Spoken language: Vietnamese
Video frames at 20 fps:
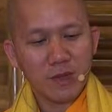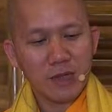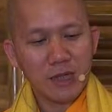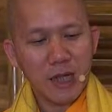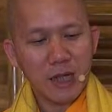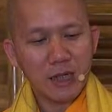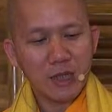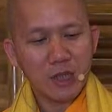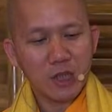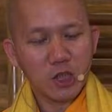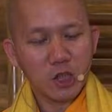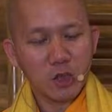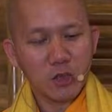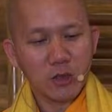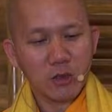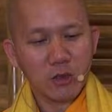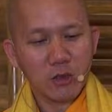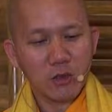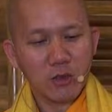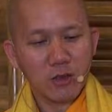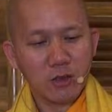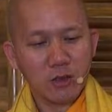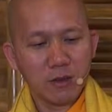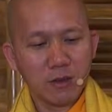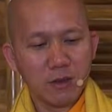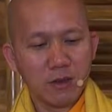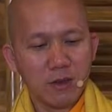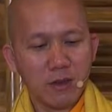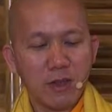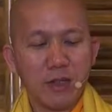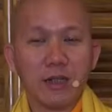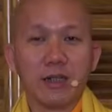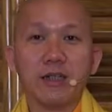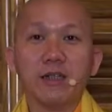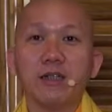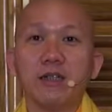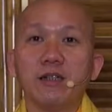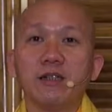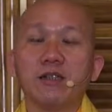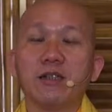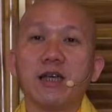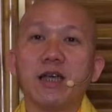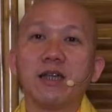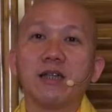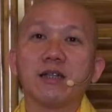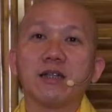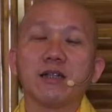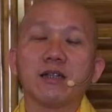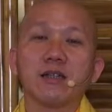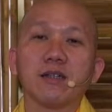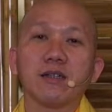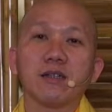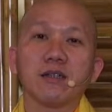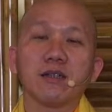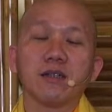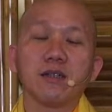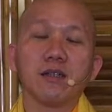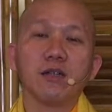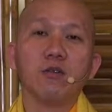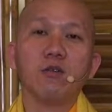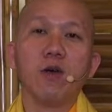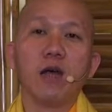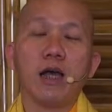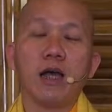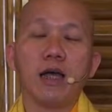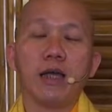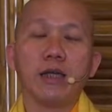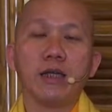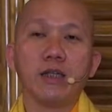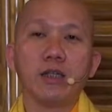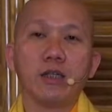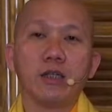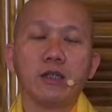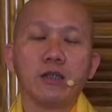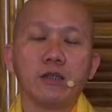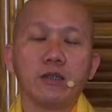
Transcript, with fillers: sắc á, là cái hình sắc ở ngoài